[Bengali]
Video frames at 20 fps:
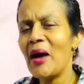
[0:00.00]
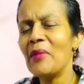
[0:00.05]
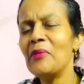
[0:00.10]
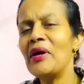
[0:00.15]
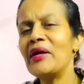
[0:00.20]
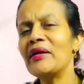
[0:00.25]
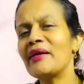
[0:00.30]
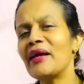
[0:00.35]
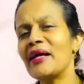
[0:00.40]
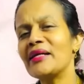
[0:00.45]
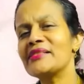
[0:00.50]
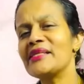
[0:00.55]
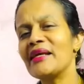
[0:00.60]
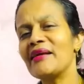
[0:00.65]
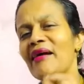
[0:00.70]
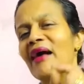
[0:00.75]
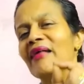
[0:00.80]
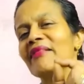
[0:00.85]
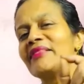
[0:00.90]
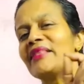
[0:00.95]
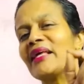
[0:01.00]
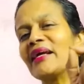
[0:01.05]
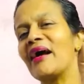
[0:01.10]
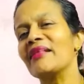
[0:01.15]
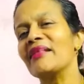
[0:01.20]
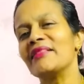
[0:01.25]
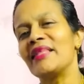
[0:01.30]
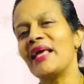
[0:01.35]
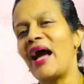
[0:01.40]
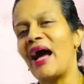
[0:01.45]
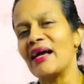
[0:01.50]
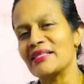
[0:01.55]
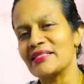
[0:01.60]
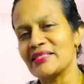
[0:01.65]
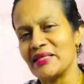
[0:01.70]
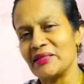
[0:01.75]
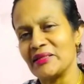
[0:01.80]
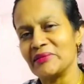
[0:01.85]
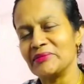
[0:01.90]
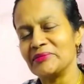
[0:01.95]
আমার কাছে কানতে কানতে
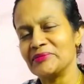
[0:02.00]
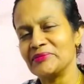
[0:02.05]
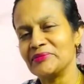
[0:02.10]
আসে